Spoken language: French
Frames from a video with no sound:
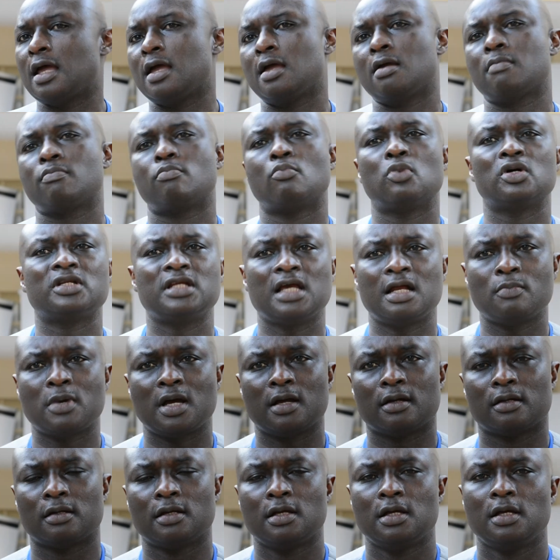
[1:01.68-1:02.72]
et
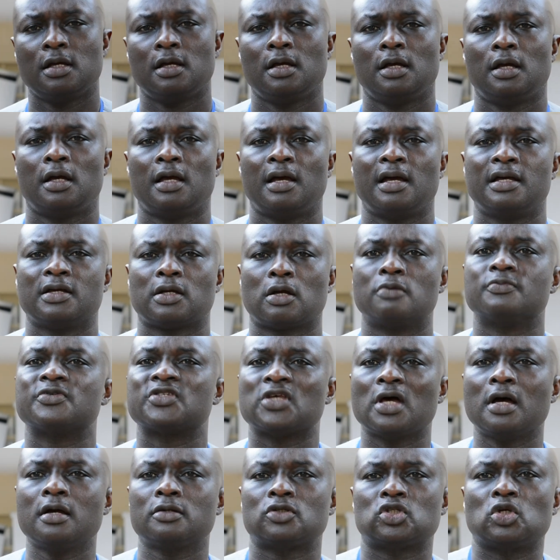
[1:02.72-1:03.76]
mondialement. Comme
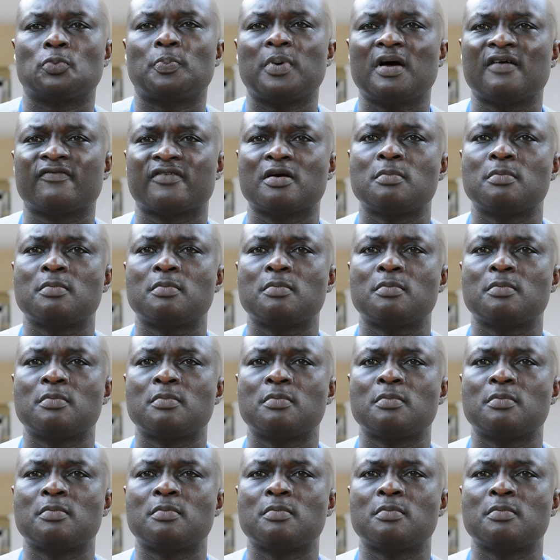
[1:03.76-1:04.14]
ça, tu peux